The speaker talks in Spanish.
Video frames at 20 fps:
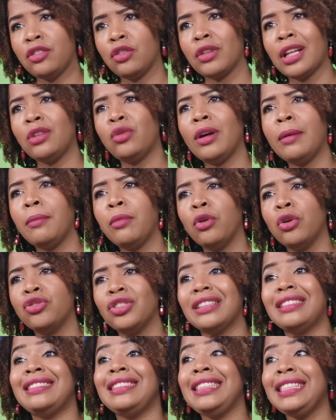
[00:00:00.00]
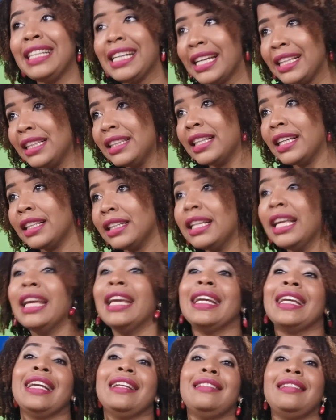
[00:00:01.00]
de Ciudad Juan Bosch sienten
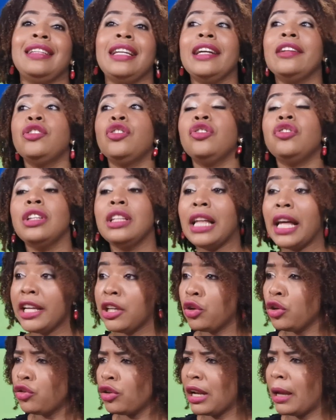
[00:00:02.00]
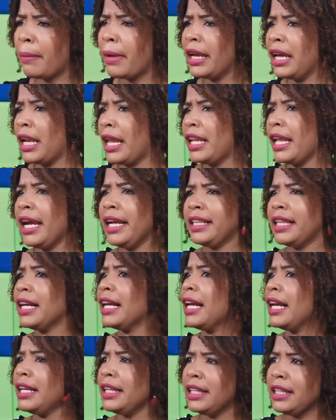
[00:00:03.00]
que si esto se da, incluso las maquinarias
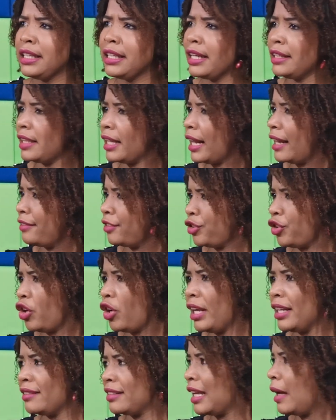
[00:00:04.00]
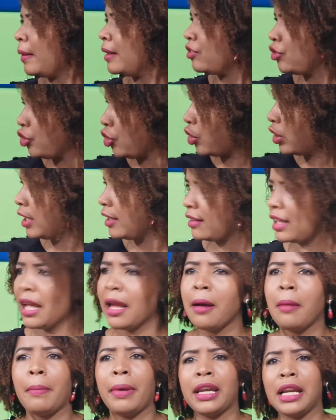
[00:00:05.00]
están ahí, están haciendo excavaciones
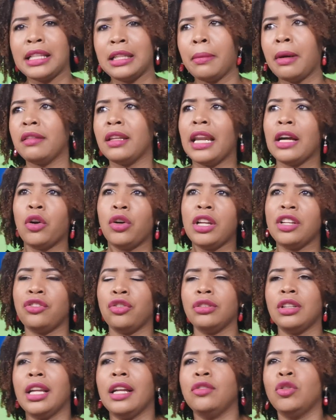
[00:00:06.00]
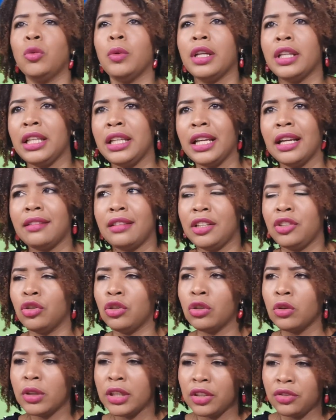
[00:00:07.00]
para el tema de la conexión de las tuberías y
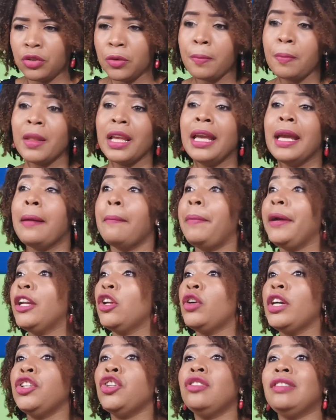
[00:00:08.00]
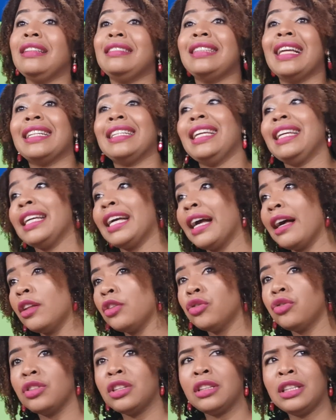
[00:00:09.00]
todo eso, pero ellos están
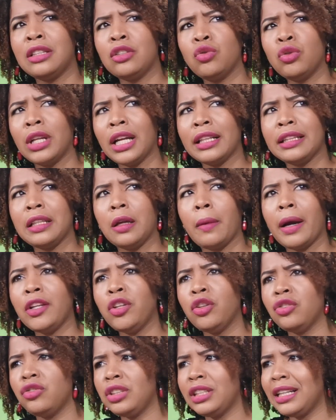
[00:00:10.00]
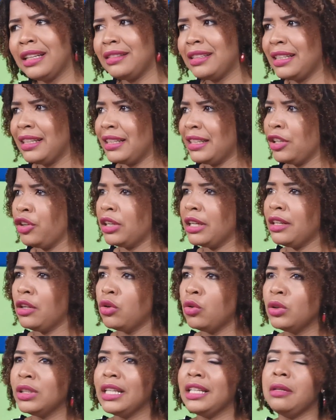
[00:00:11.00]
negados durante varios días de creo
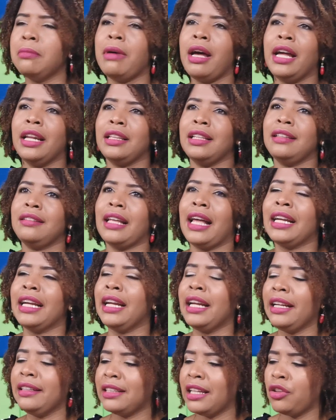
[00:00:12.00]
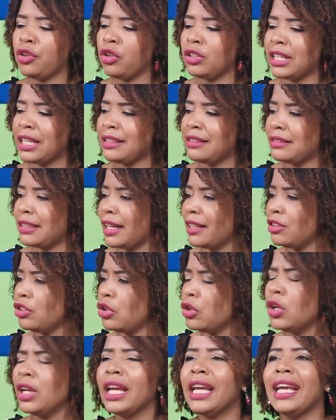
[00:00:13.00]
que lunes y martes, han eh, estado
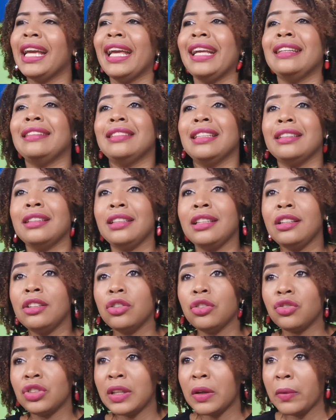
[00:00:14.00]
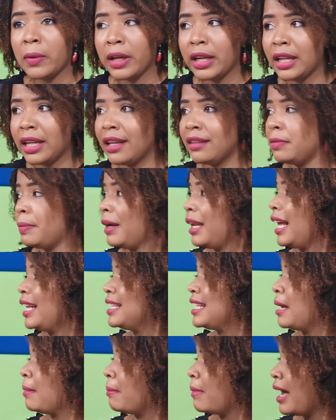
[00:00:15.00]
realizando encendidos de velas
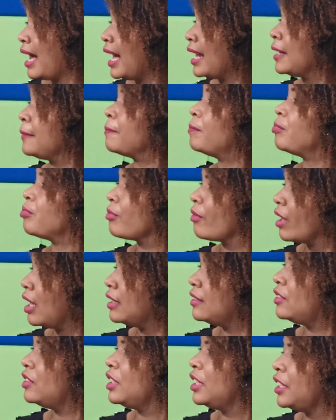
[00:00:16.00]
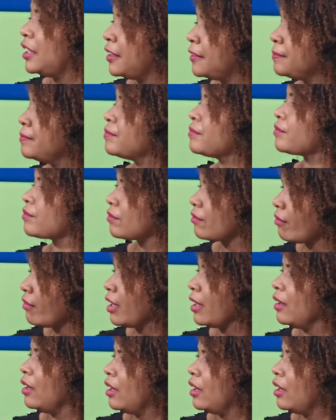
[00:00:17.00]
para llamar. Se realizó una precisamente